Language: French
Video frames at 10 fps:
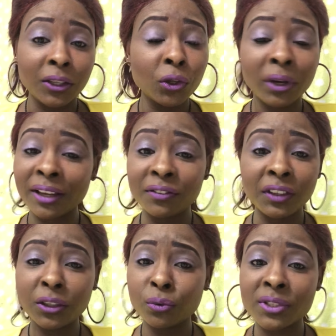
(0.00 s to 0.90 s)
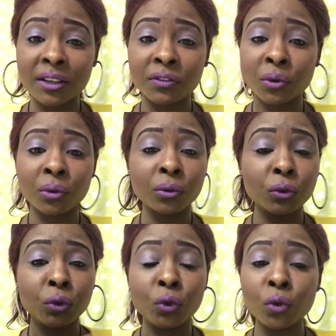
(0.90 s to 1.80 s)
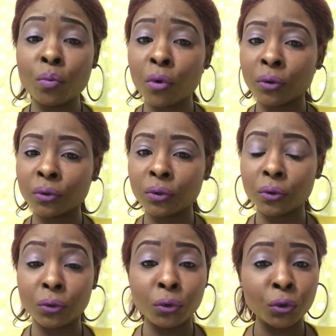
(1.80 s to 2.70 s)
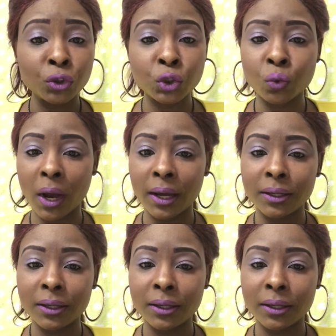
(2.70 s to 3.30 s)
Dans la vie, nous avons deux mondes, deux choix.